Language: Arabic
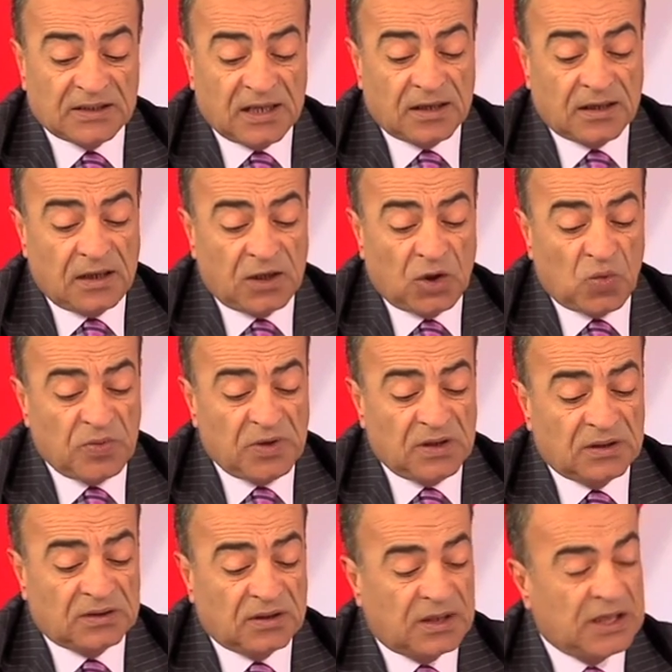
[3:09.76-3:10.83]
الخسائر
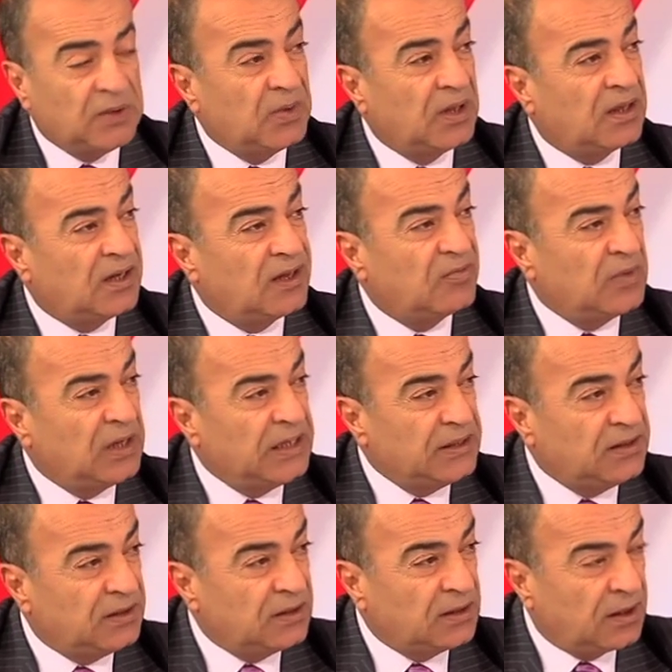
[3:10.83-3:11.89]
اليومية تقريبا 3
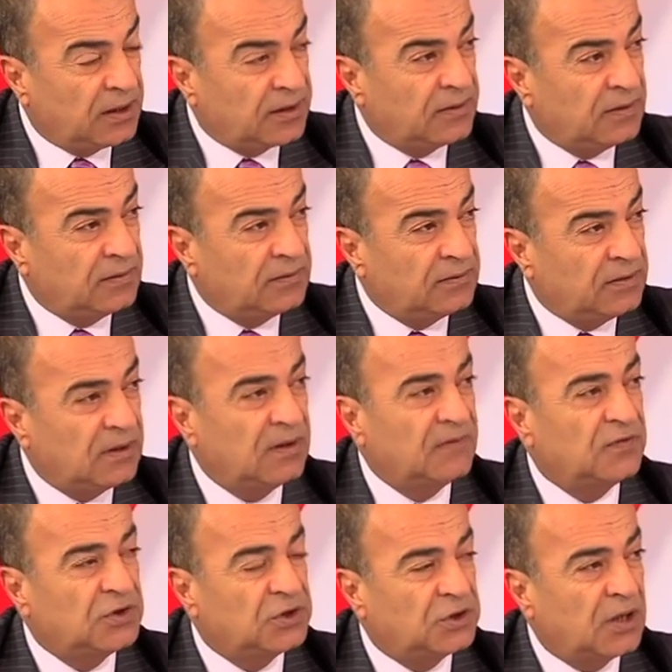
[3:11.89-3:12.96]
ملايين دينار
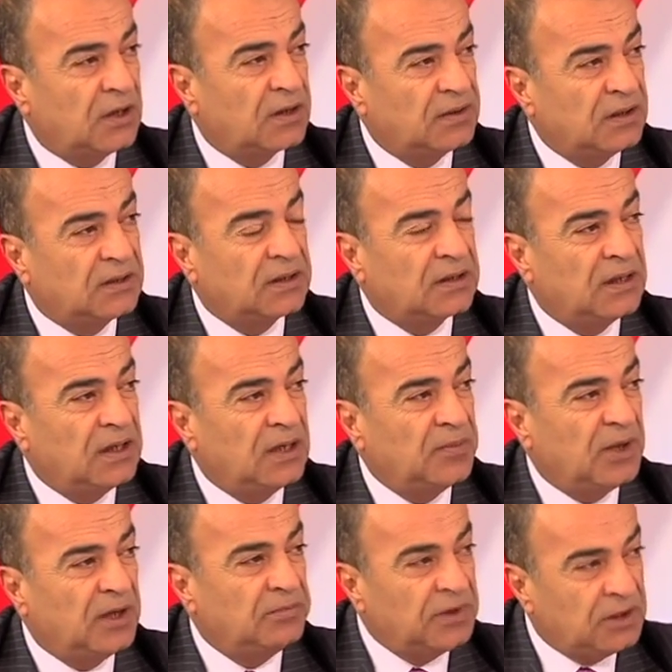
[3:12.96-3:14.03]
إذا في الشهر
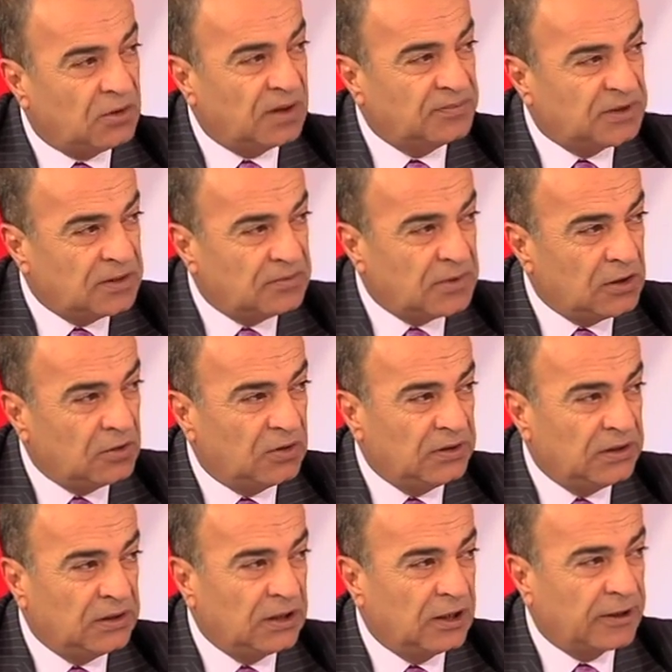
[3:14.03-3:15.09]
نتكلم عن 150
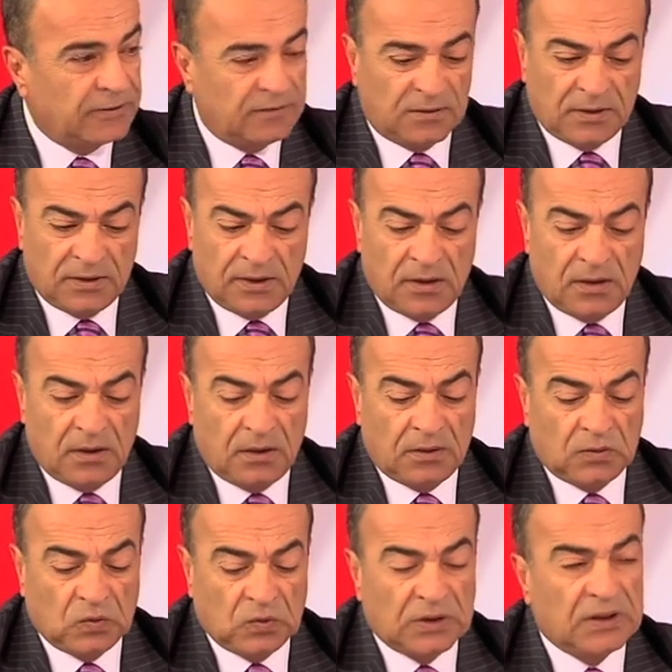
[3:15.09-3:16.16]
مليون دينار
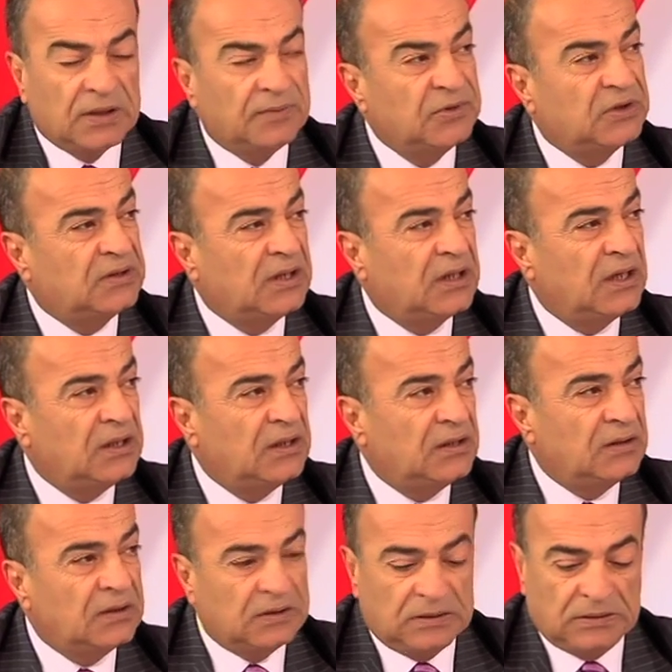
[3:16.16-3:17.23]

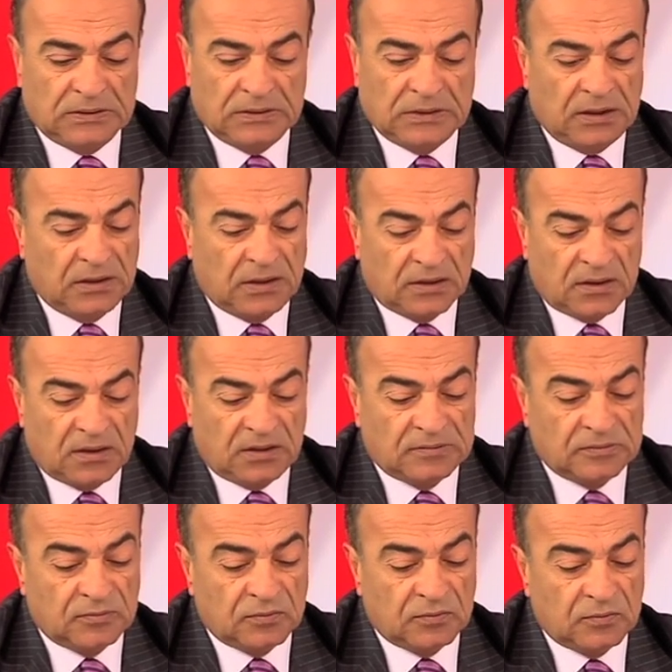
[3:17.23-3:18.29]
وبالتالي آه،
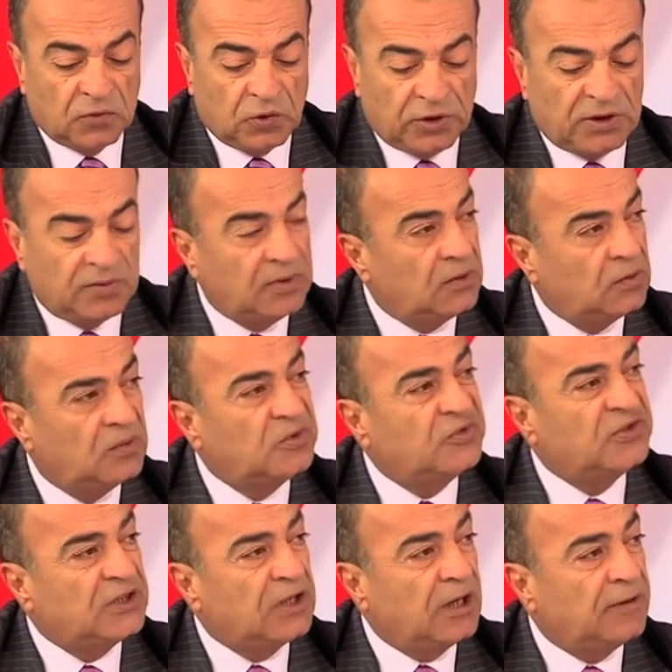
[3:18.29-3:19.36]
الارقام مرعبه
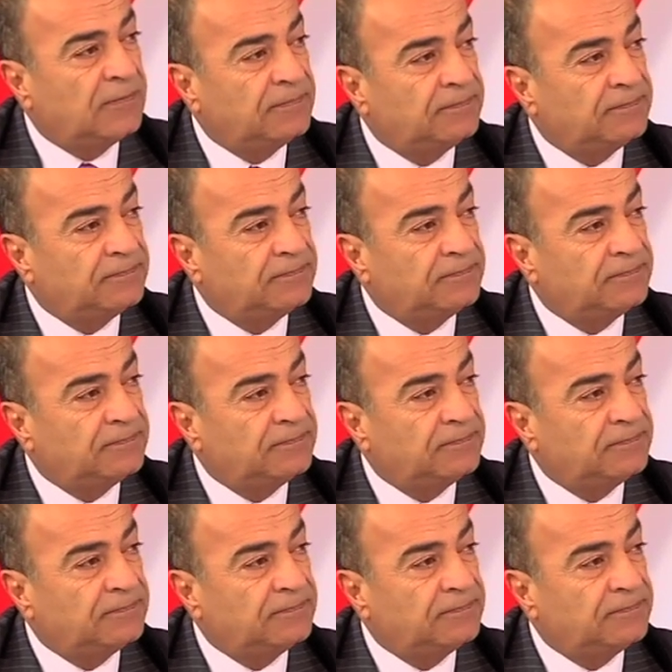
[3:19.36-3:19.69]
ومفزعه